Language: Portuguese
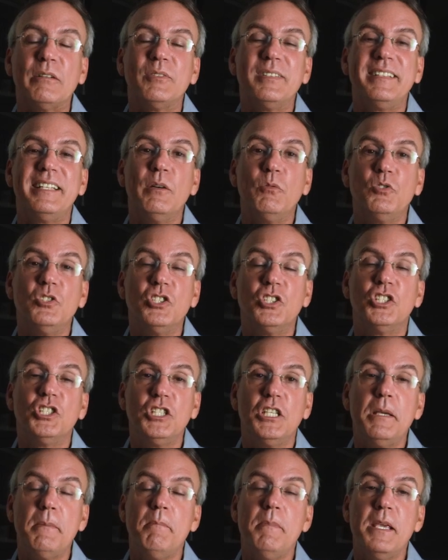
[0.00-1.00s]
o seu
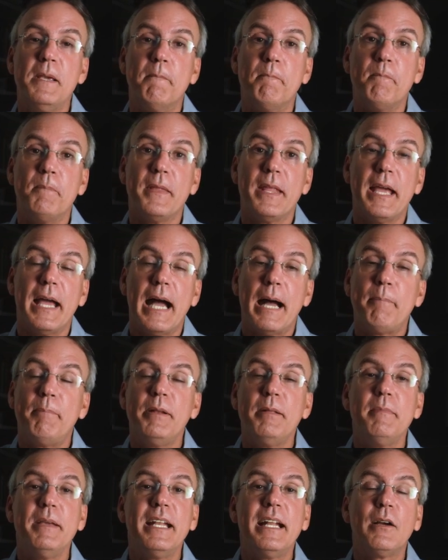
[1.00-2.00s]
time, a
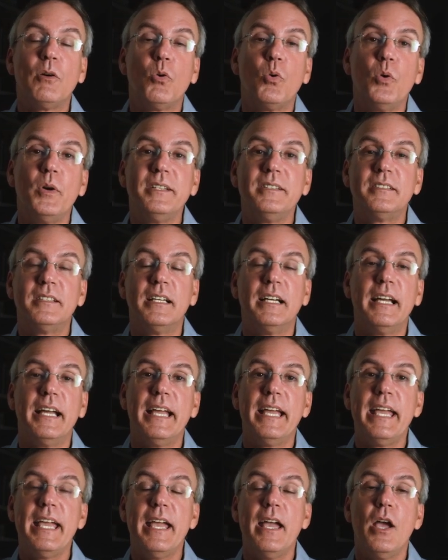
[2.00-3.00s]
primeira coisa
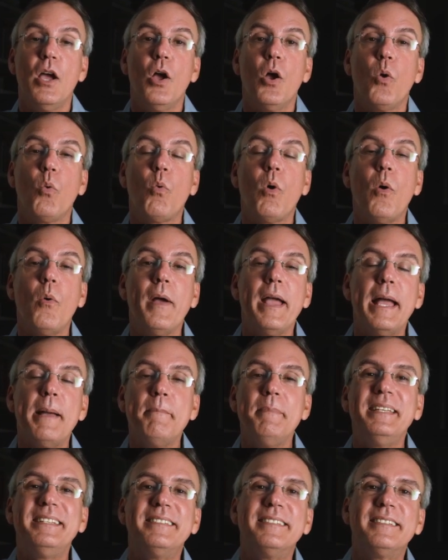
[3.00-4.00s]
é qual é a
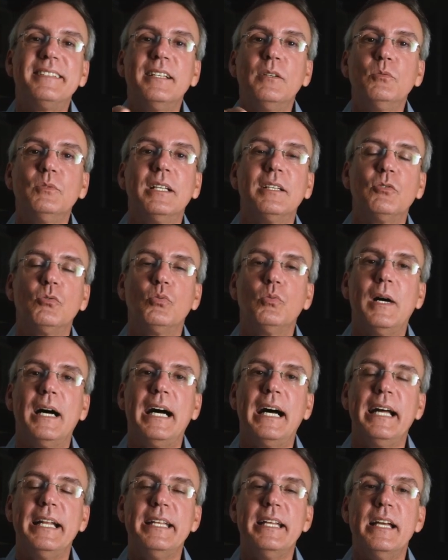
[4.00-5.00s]
missão da sua
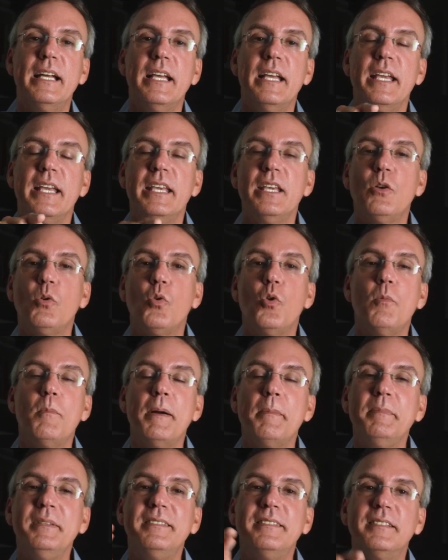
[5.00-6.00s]
área e
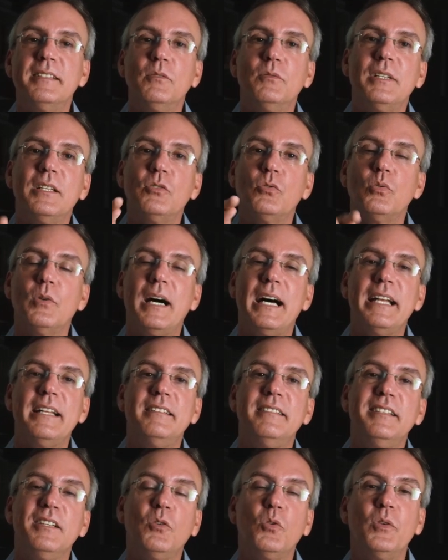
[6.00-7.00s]
como a missão da sua área
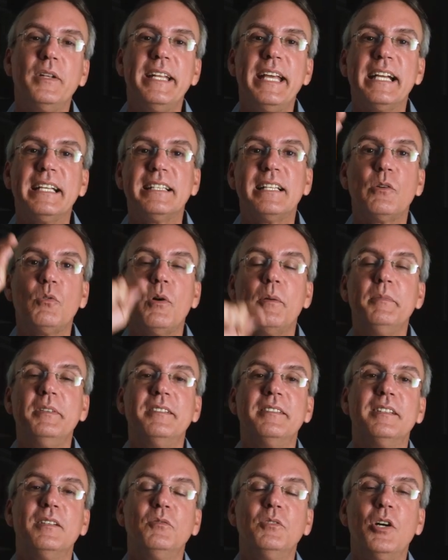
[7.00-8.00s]
se conecta com a
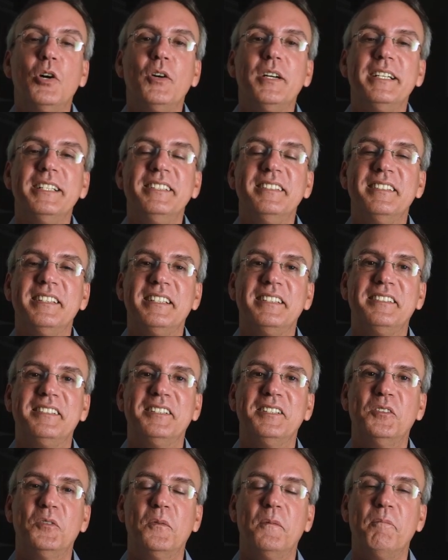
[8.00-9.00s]
missão da
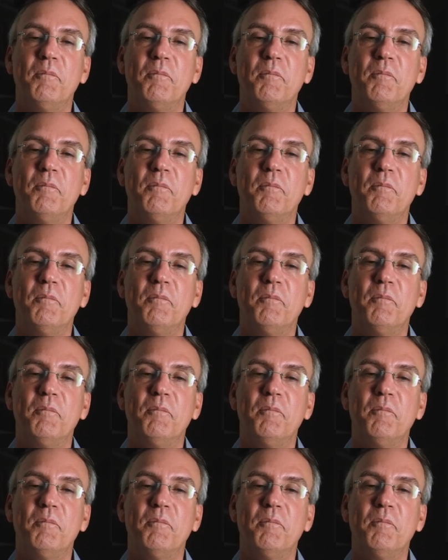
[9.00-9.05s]
organização.